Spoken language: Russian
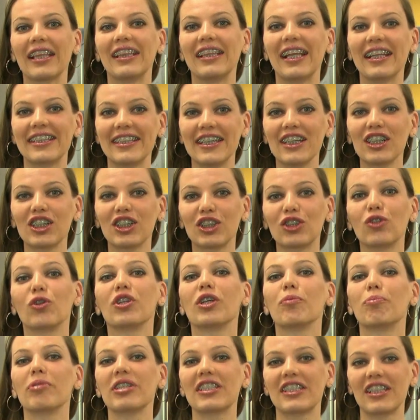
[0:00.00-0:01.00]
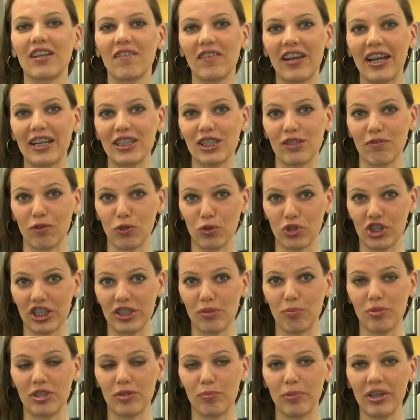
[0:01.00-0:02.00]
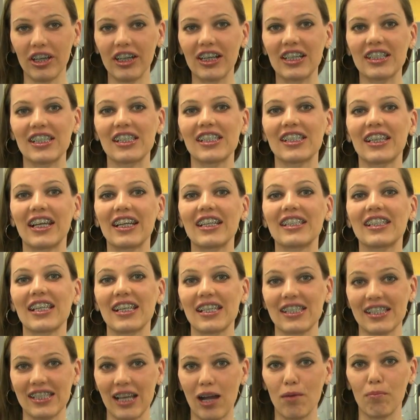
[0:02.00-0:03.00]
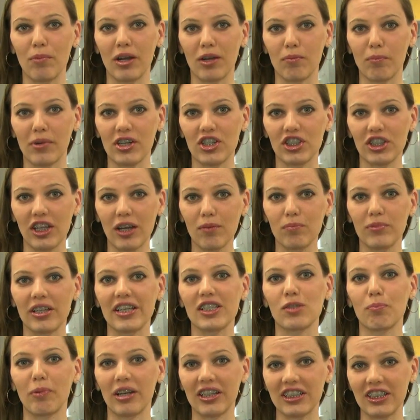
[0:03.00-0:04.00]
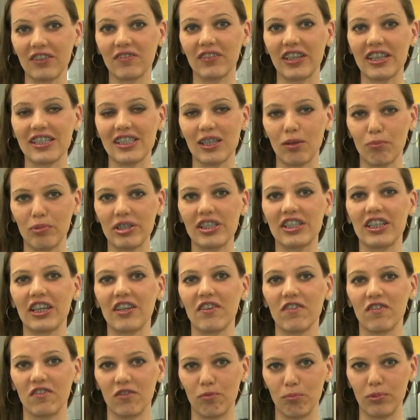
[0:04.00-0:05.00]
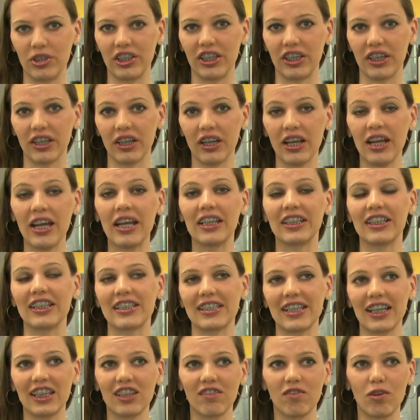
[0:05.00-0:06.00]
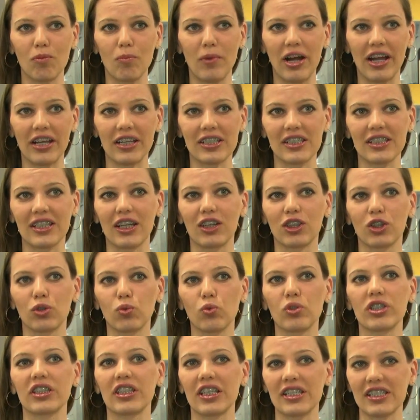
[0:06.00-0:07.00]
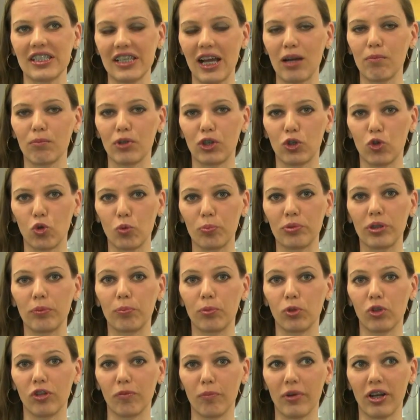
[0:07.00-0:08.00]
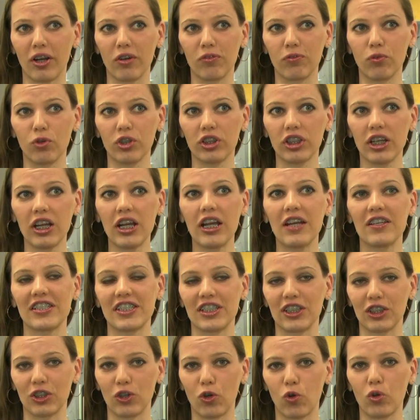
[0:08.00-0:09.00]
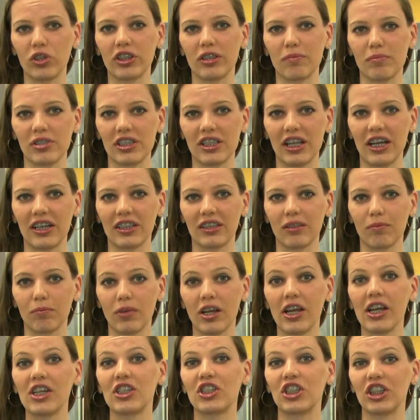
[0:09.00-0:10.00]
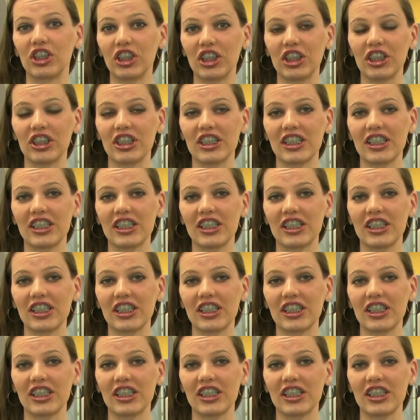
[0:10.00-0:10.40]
Для тех, кто не представляет свою жизнь без бега, состоится самое масштабное спортивное событие в мире. 30 мая стартует самый крупный полумарафон с синхронным стартом. Четыре